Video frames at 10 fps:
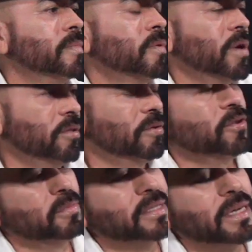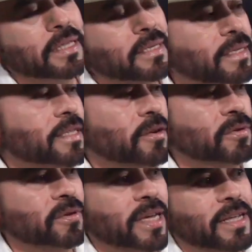Cuando yo me salí de certero
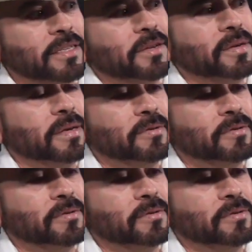yo quería hacer